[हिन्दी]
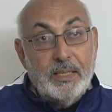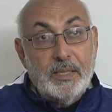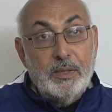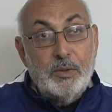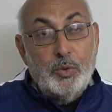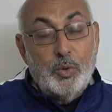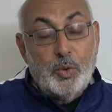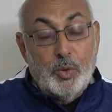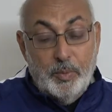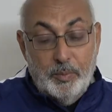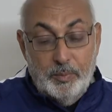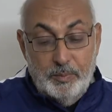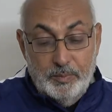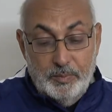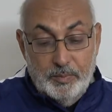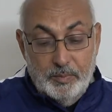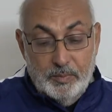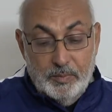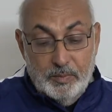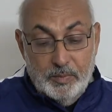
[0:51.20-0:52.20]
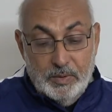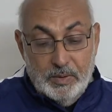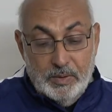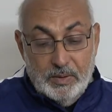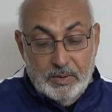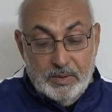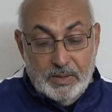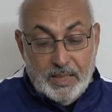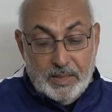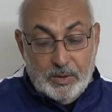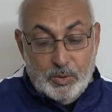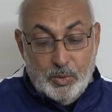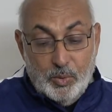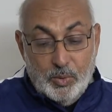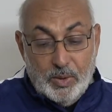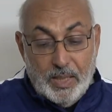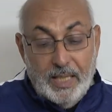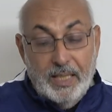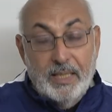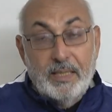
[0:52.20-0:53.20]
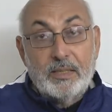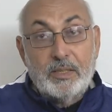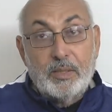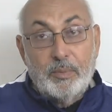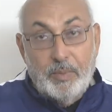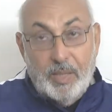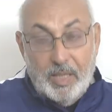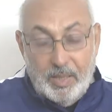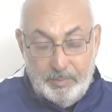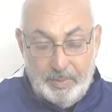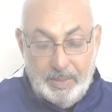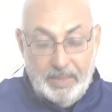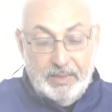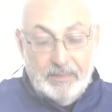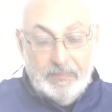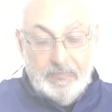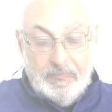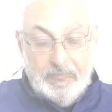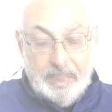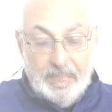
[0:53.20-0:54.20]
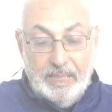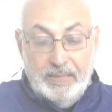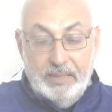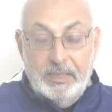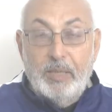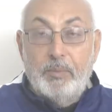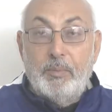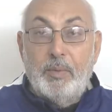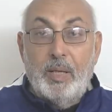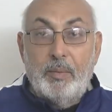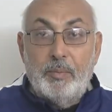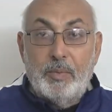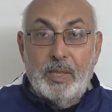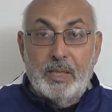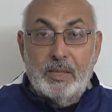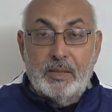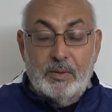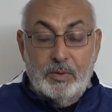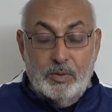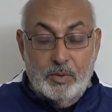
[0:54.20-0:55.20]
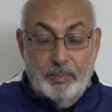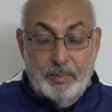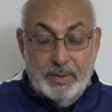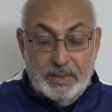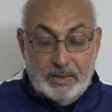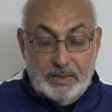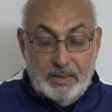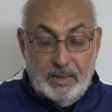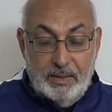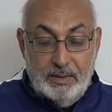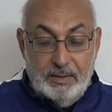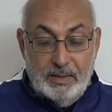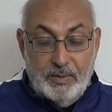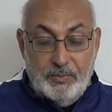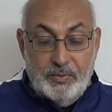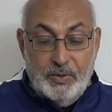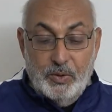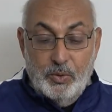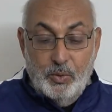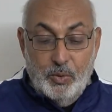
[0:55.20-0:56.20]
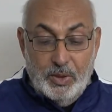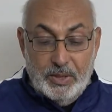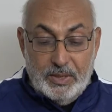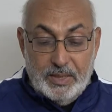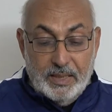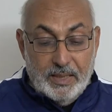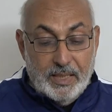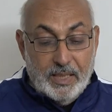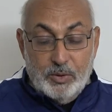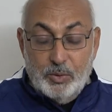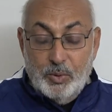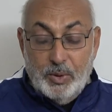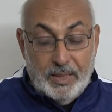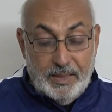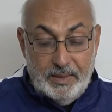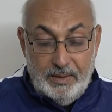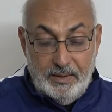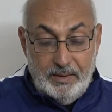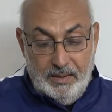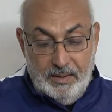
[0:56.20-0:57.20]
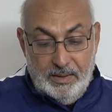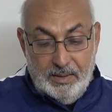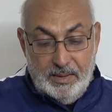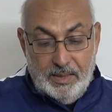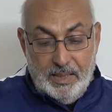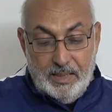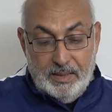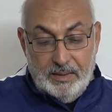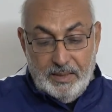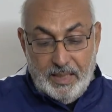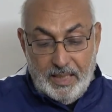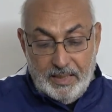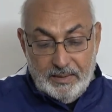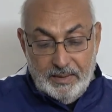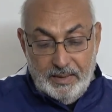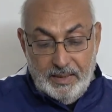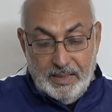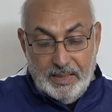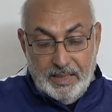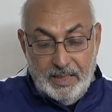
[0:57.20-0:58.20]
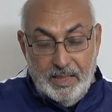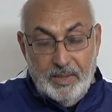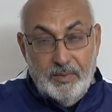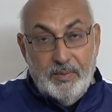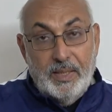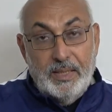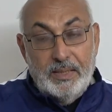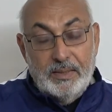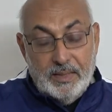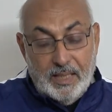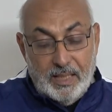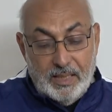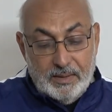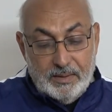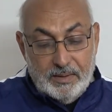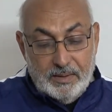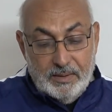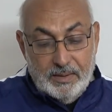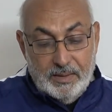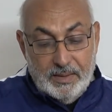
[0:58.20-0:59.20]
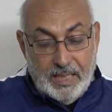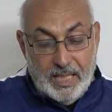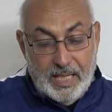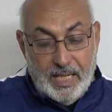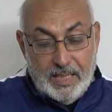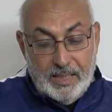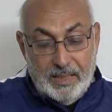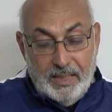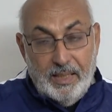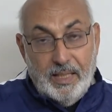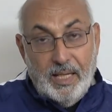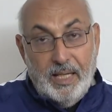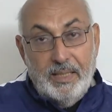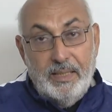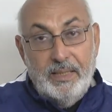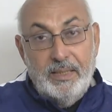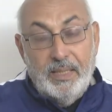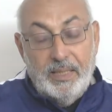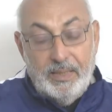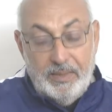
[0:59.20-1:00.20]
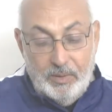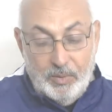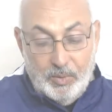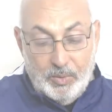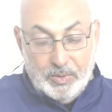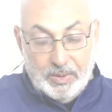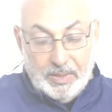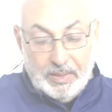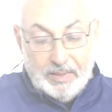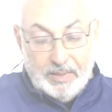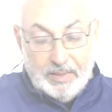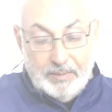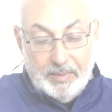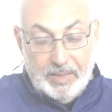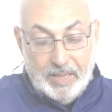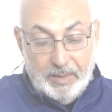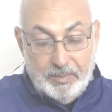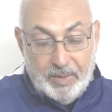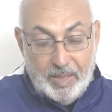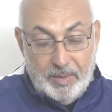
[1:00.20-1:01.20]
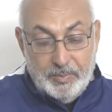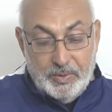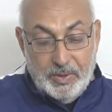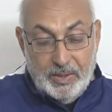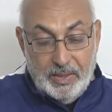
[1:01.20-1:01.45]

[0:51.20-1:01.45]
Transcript: ये दो ज़ातों का इंजमाम है कहीं ये मामला तमसल या फिगुरेशन का तो नहीं कि खुदा से निकलने वाली ज़ात गैर इलाही नहीं हो सकती मैं बाप से